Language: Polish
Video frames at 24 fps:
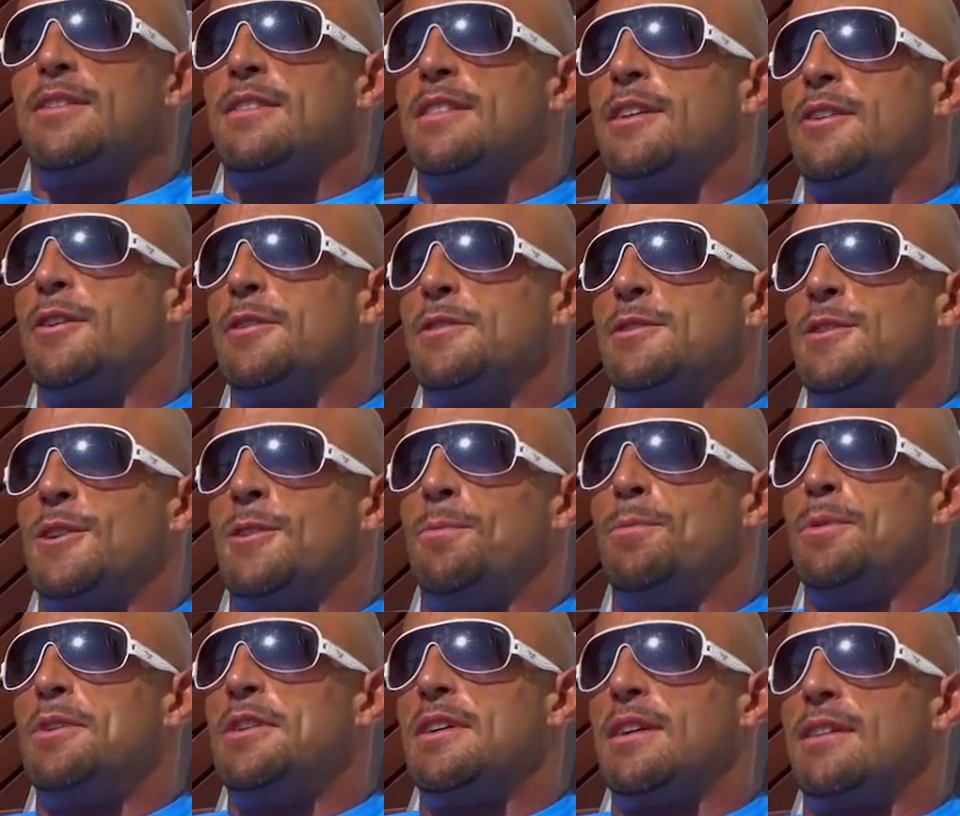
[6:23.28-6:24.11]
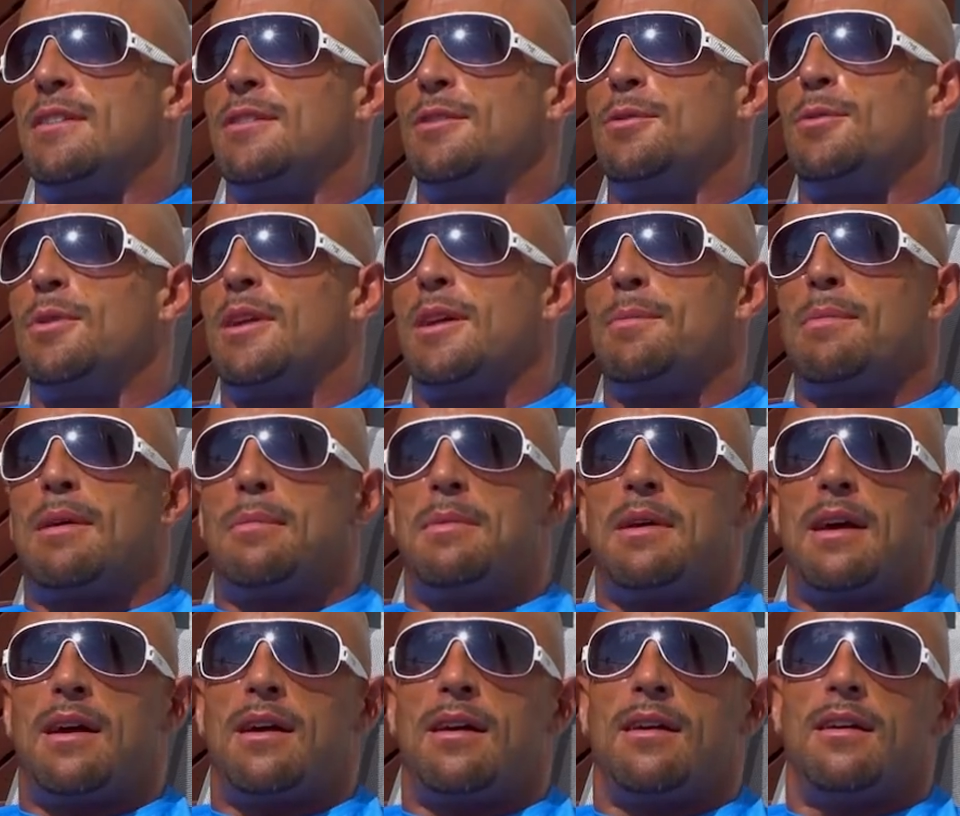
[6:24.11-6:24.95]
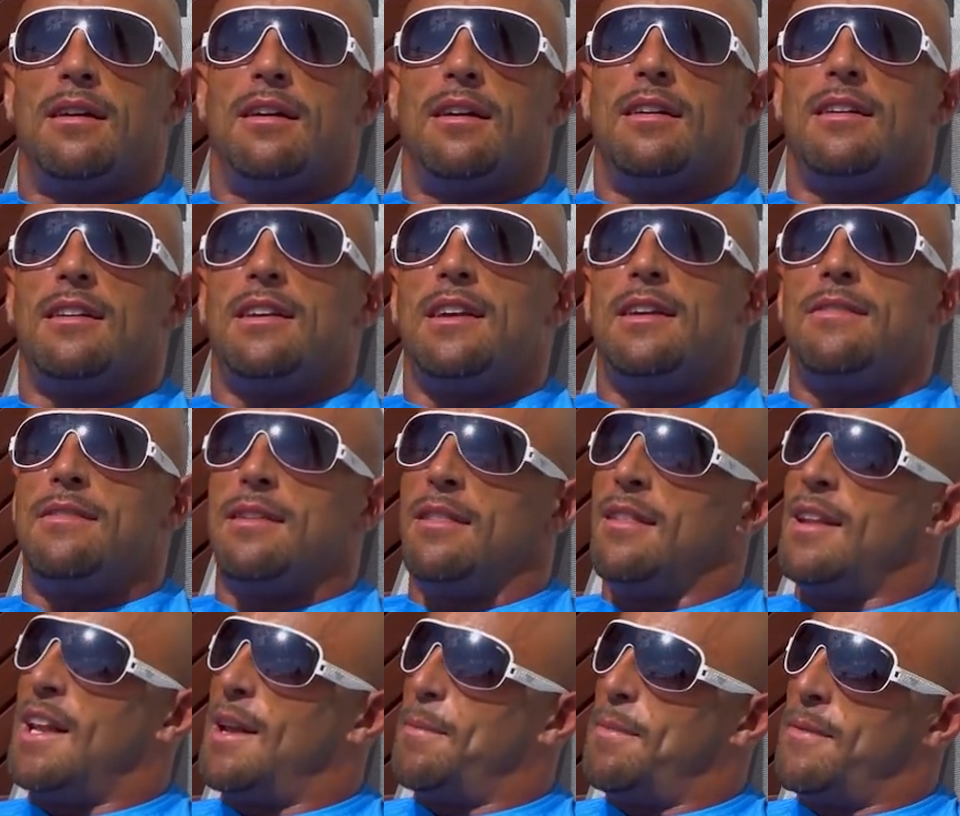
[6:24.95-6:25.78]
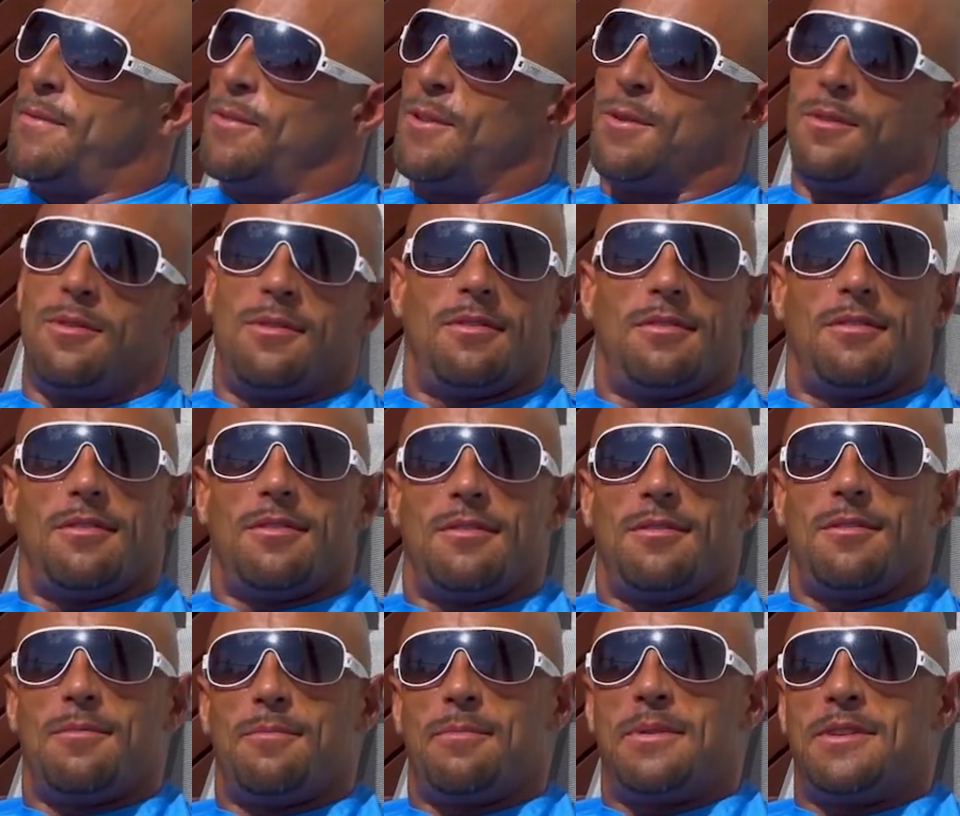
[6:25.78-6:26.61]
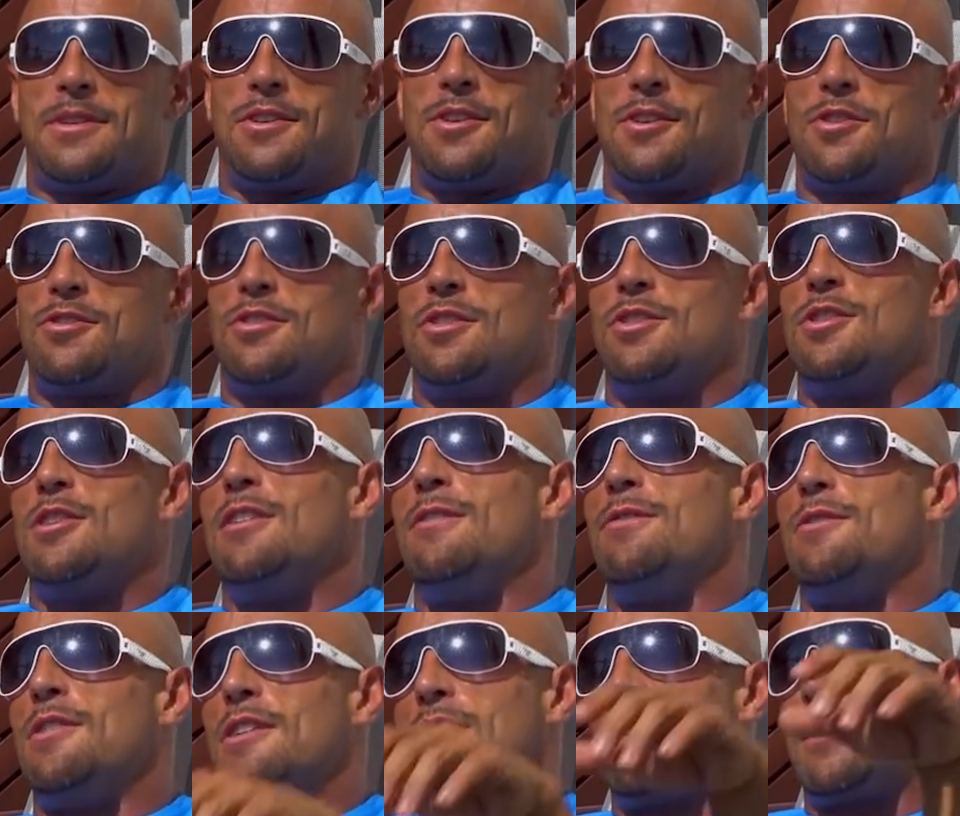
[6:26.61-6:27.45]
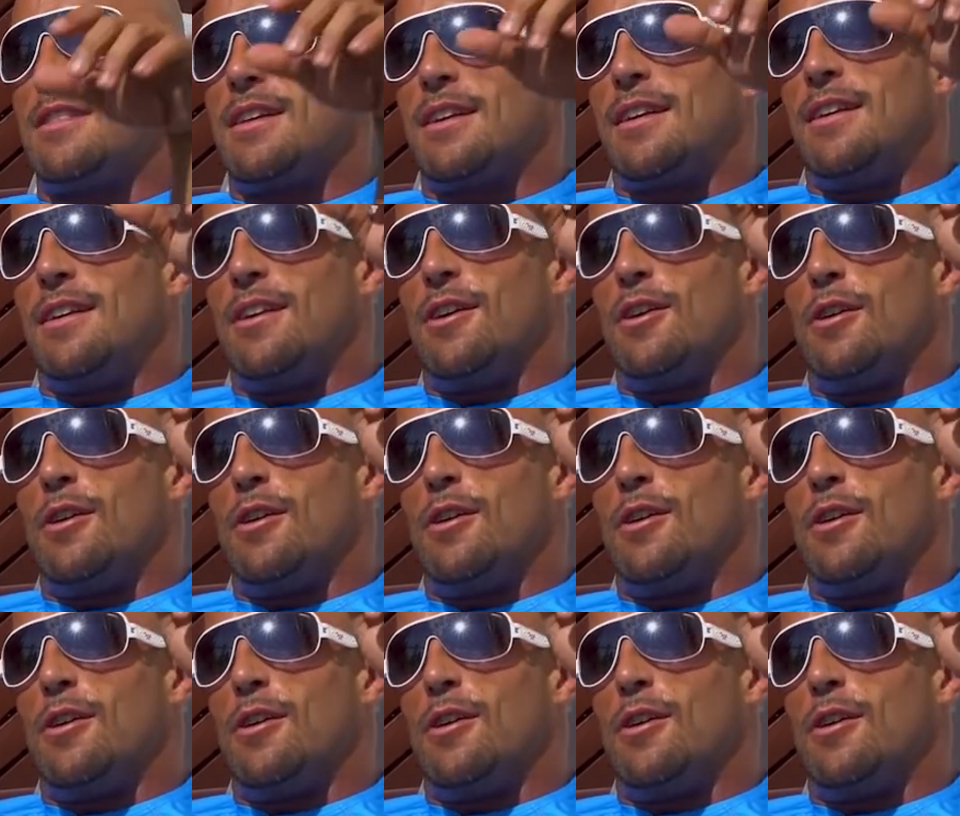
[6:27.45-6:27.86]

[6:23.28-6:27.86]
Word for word: i do tego, co robicie, które mam ja i wtedy na pewno będziecie szczęśliwsi. To taki